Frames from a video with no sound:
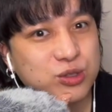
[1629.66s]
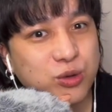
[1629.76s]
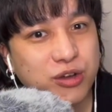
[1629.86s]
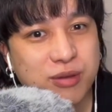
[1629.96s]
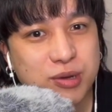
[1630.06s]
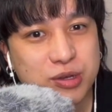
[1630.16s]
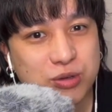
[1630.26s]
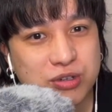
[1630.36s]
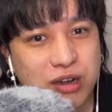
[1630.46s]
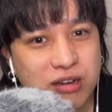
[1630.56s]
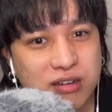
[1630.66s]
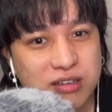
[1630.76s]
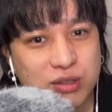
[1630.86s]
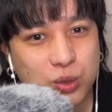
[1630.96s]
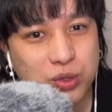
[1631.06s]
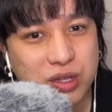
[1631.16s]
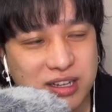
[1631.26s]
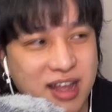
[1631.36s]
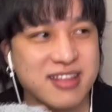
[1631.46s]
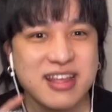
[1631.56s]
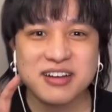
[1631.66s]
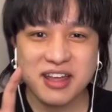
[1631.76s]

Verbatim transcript: そういえばよく考えたことなかった。